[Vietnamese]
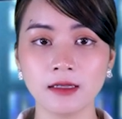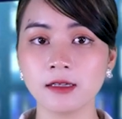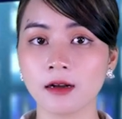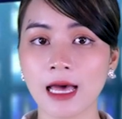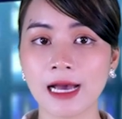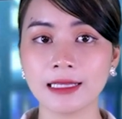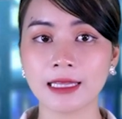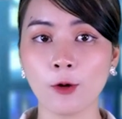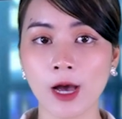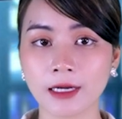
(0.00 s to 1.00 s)
Ngược lại
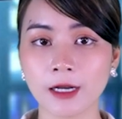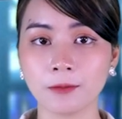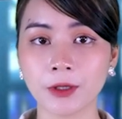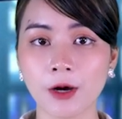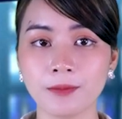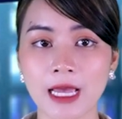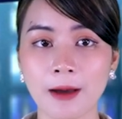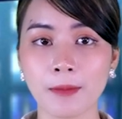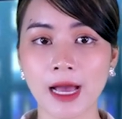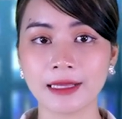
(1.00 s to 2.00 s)
thì hoạt động không
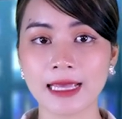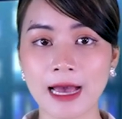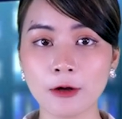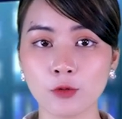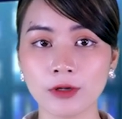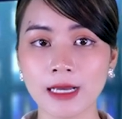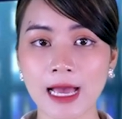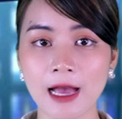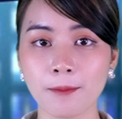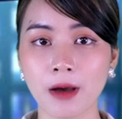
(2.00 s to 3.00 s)
gian mạng giả của
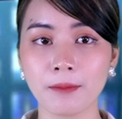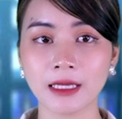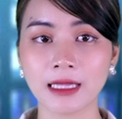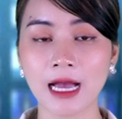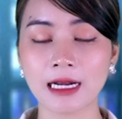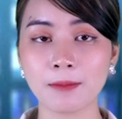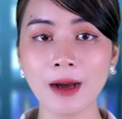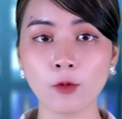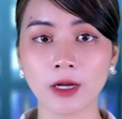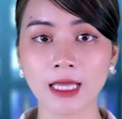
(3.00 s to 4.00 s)
Nga mà Meta đã
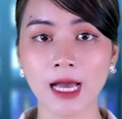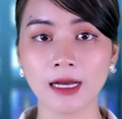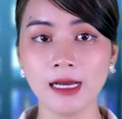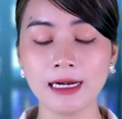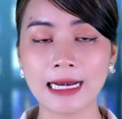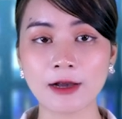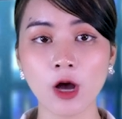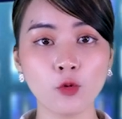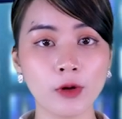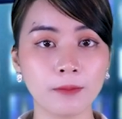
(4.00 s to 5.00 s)
bắt quả tang lại
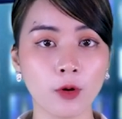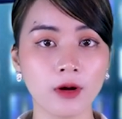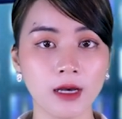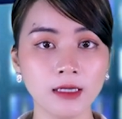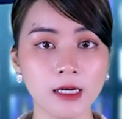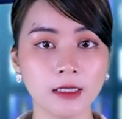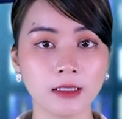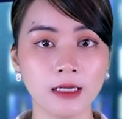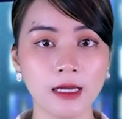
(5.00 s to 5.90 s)
có quy mô lớn hơn.